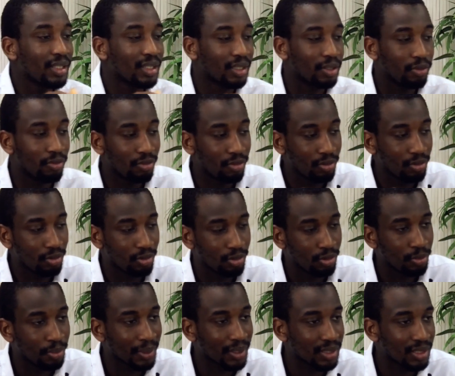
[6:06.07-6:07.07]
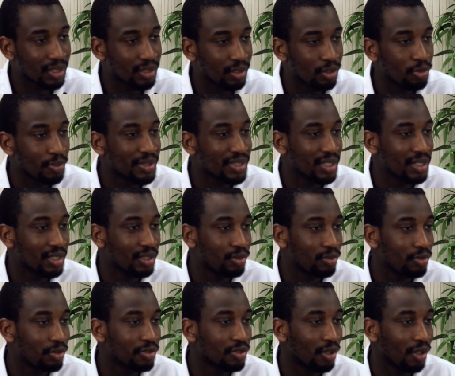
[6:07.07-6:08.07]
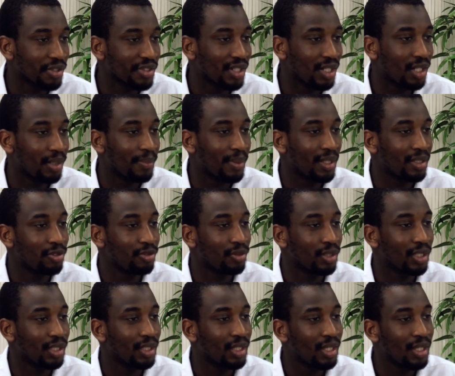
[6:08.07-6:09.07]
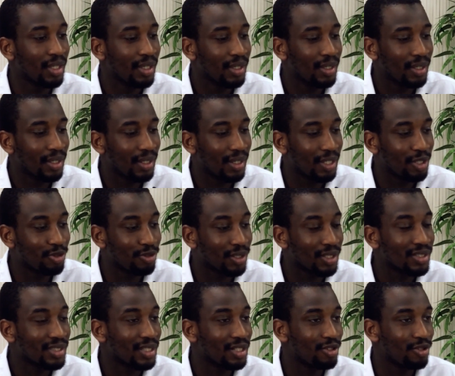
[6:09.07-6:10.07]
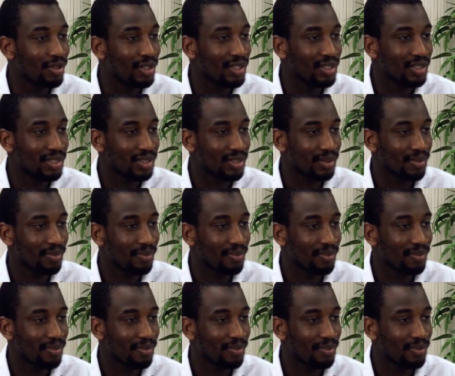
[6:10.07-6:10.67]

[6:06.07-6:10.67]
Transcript: que le, messager de Dieu sallam, a éduqué, a éduqué cette jeunesse.